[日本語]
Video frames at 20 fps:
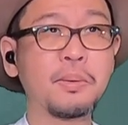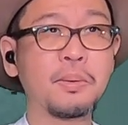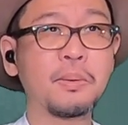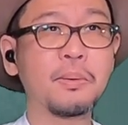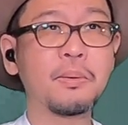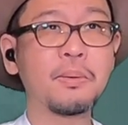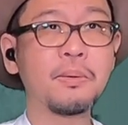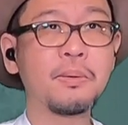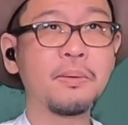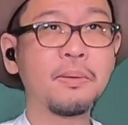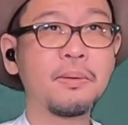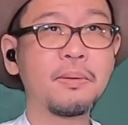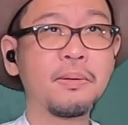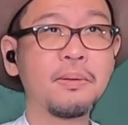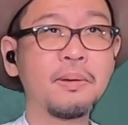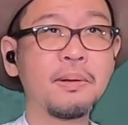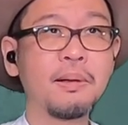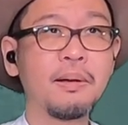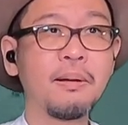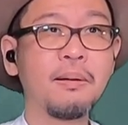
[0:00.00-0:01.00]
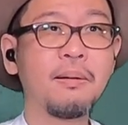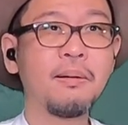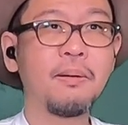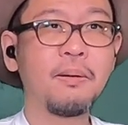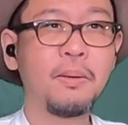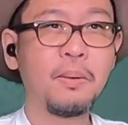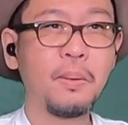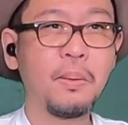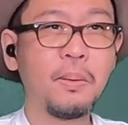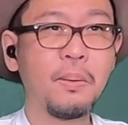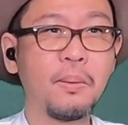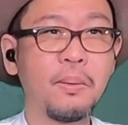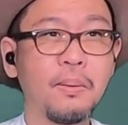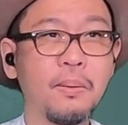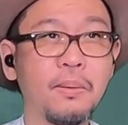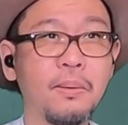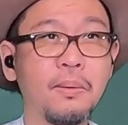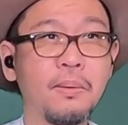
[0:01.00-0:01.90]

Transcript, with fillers: る。ほ